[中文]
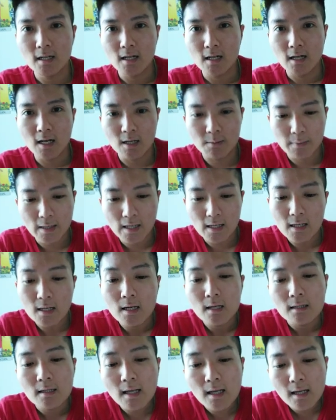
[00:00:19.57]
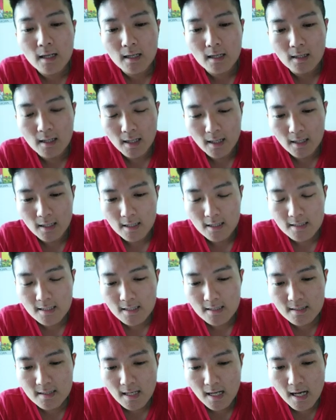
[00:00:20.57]
好吗？那呃，
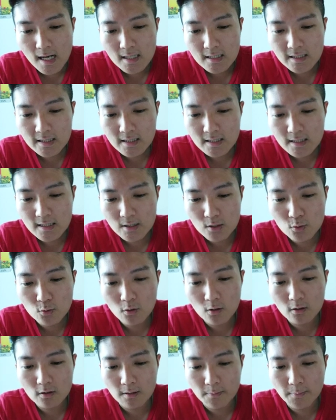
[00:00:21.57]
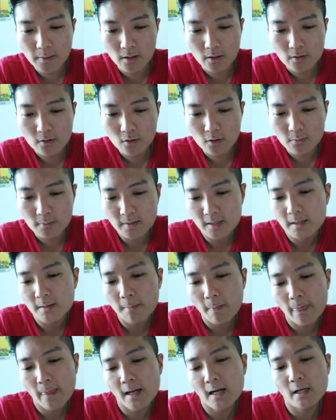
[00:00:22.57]
现在狮子座的朋友
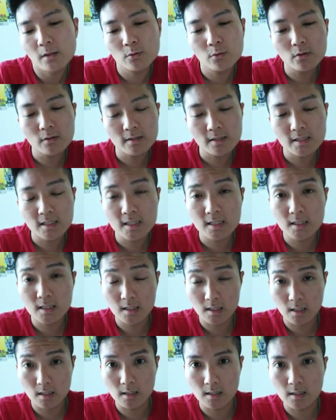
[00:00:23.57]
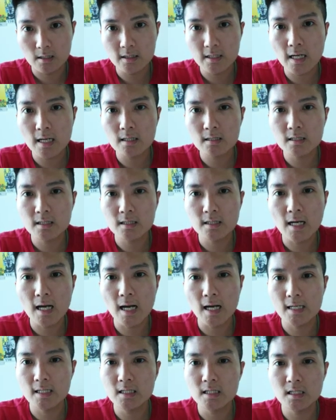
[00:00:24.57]
们，呃，如果你是上升
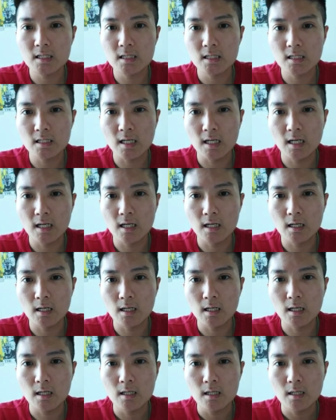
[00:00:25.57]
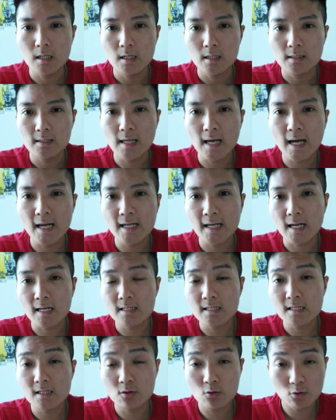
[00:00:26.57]
还是呃。太阳
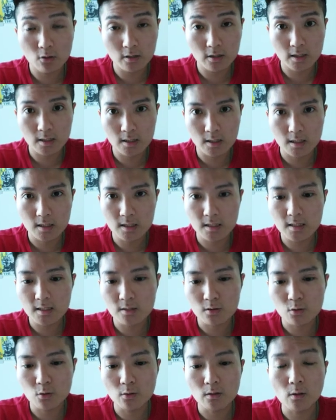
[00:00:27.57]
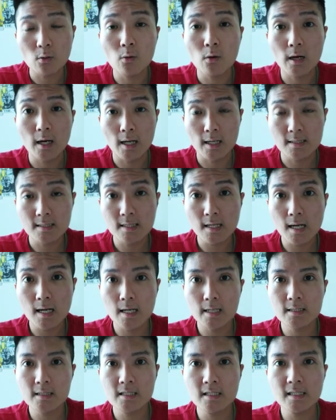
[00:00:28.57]
星座是狮子座的话，
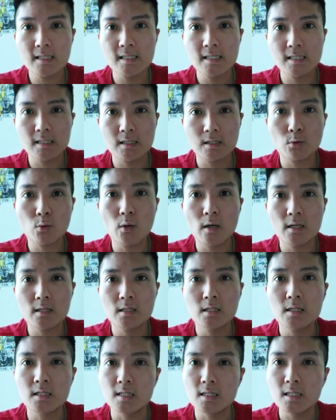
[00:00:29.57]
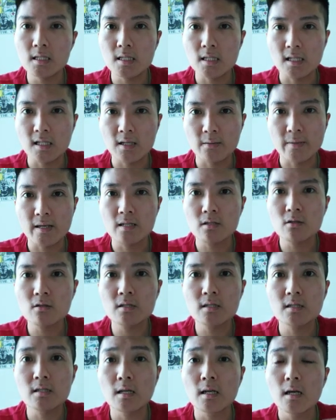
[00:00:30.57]
在这一段时期里边，就
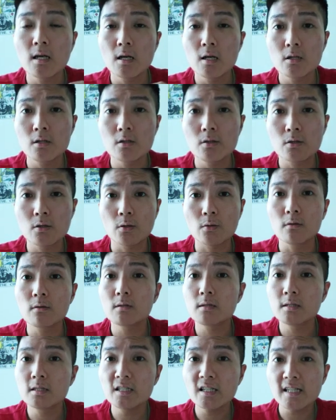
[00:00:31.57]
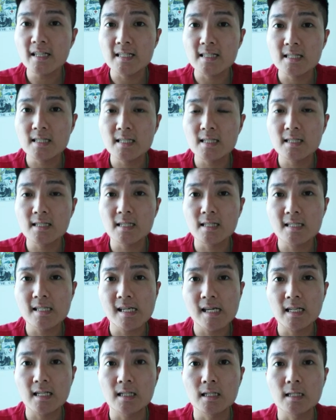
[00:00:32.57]
是从这一次的
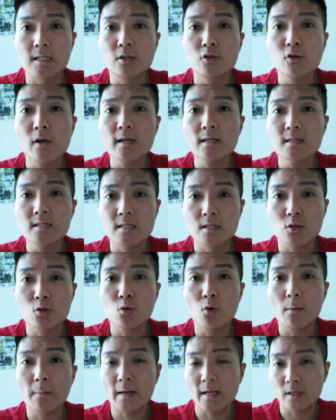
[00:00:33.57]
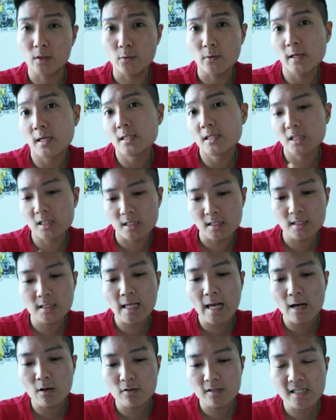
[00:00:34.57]
这个双子座满月，直
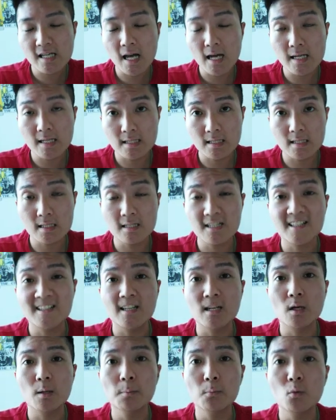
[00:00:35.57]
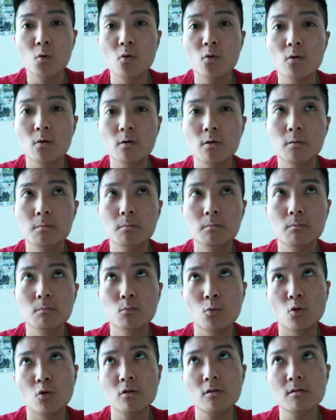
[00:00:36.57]
到下一次的那个末
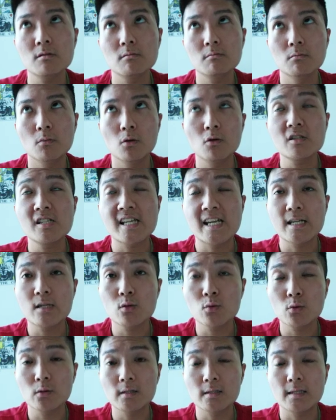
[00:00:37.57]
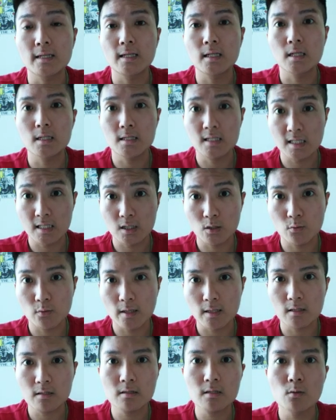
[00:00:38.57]
摩摩羯座的那个新
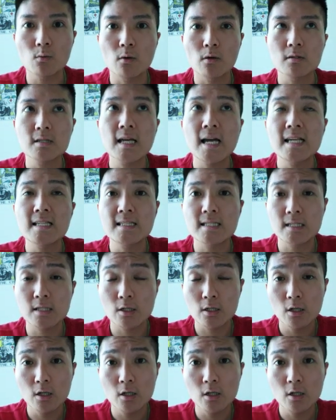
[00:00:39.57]
月，就是我下一次